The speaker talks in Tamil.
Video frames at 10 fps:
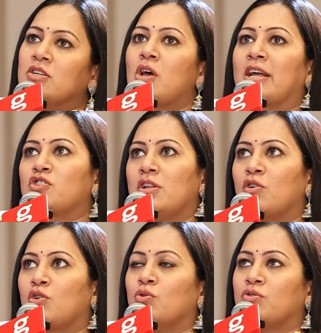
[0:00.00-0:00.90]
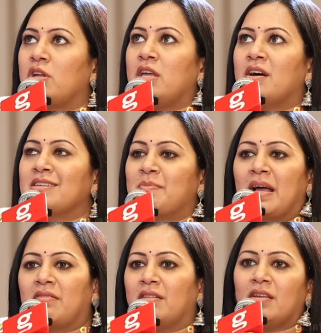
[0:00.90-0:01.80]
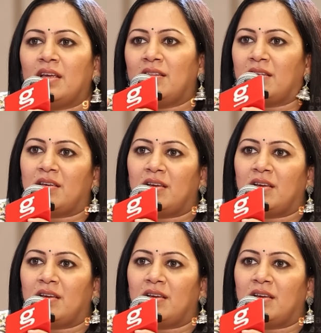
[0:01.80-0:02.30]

ஸோ ஆக்சுவலி ஒரு டூ த்ரீ இயர்ஸ் பேக் வந்து இது